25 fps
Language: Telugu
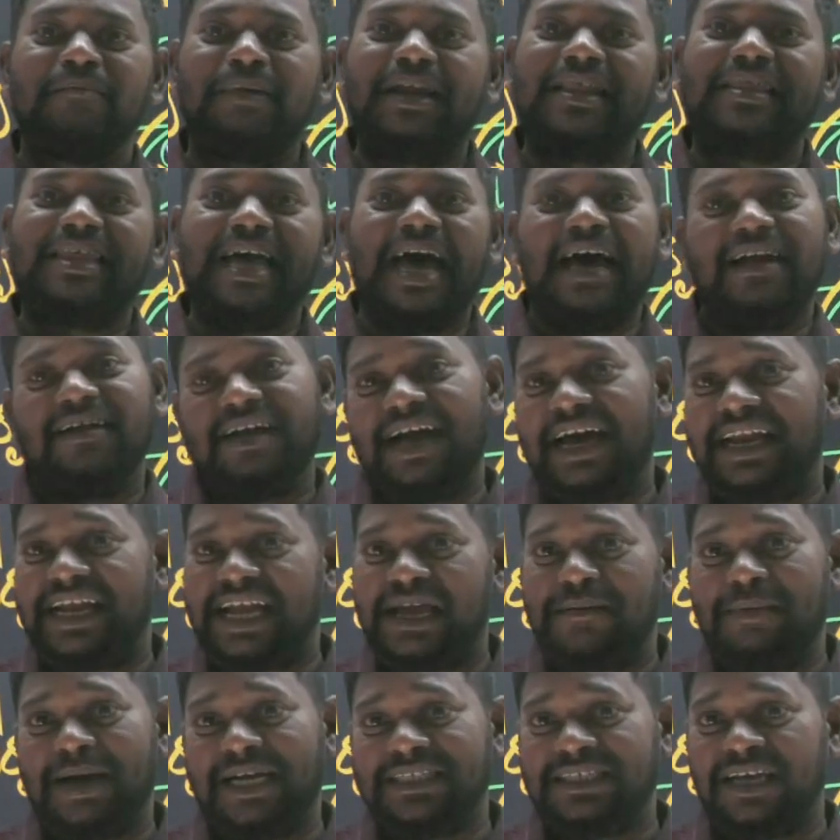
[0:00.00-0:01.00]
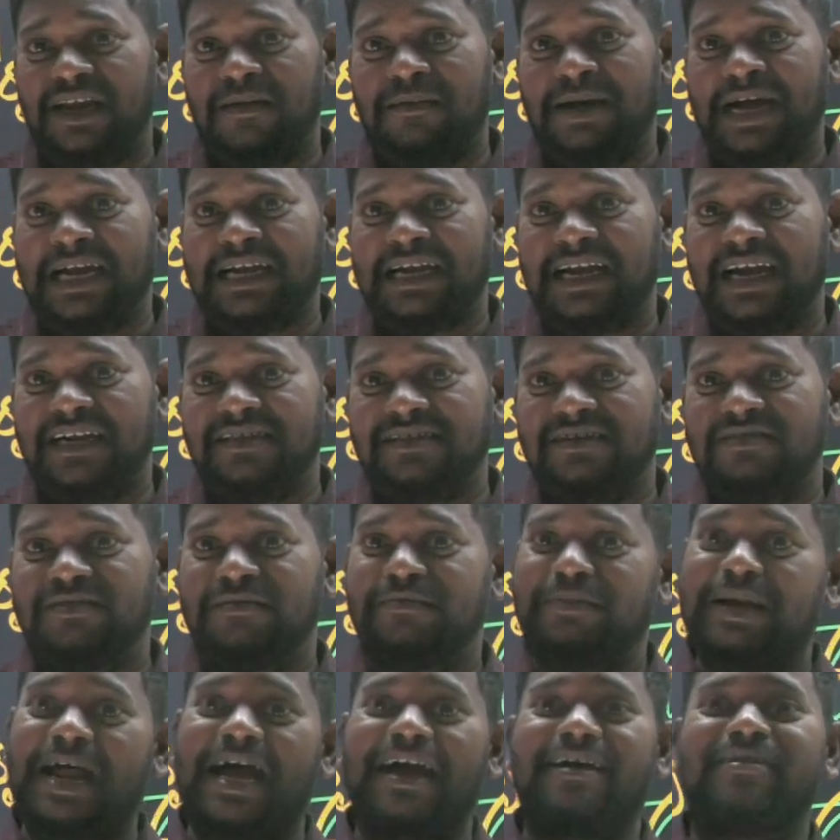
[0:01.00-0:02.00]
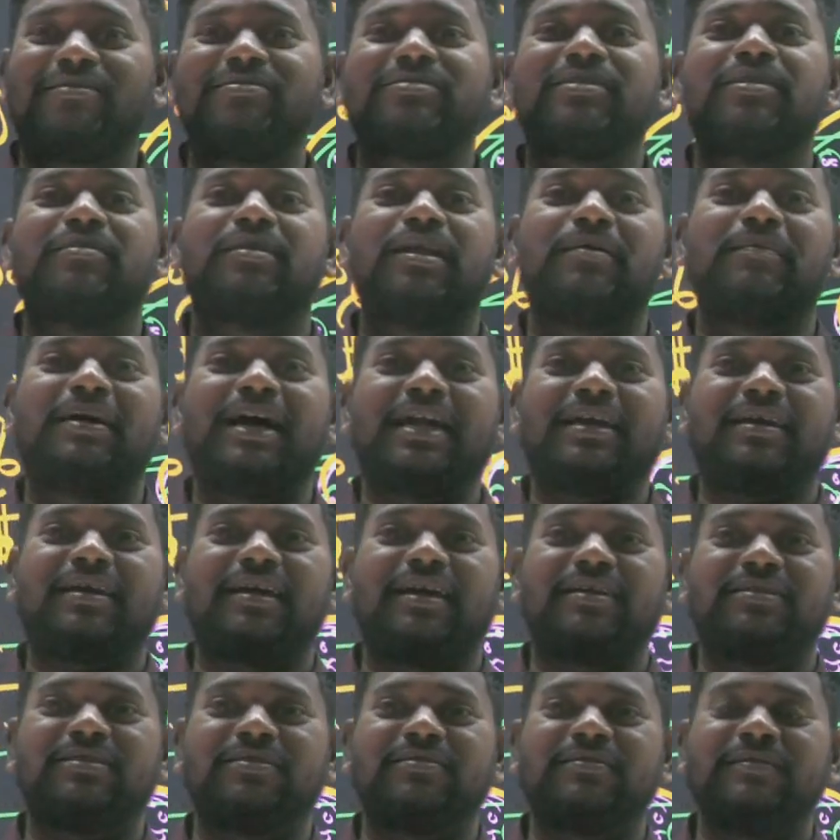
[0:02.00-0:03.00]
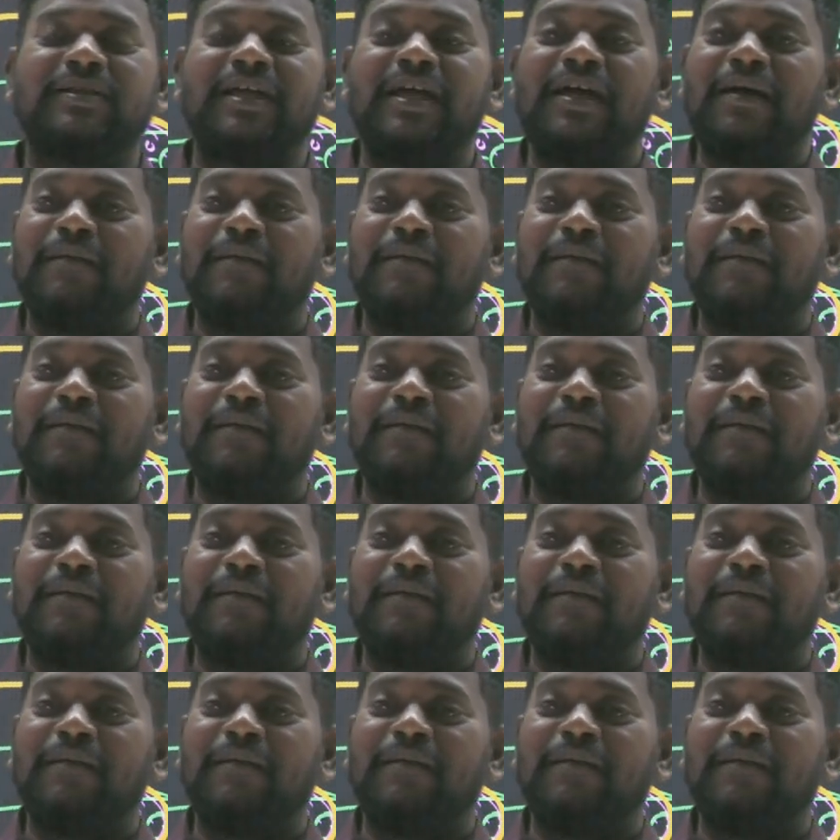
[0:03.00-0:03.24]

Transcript: మరి సారు గారు ఏ భాషలో మాట్లాడతాడు ప్రాకృతంలో మాట్లాడతాడు